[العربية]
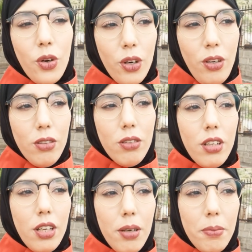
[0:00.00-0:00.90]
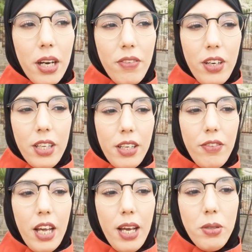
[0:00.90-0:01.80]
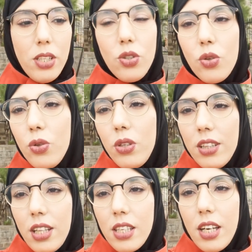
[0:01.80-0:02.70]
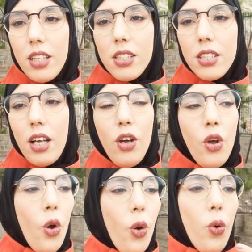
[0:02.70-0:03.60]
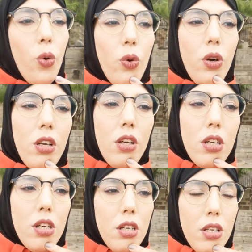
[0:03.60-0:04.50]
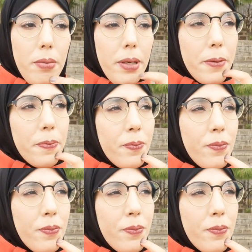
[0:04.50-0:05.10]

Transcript: اورو آه، مره في يعني في العام 30 اورو هي الطاسه اللي خلصنا و آه، بير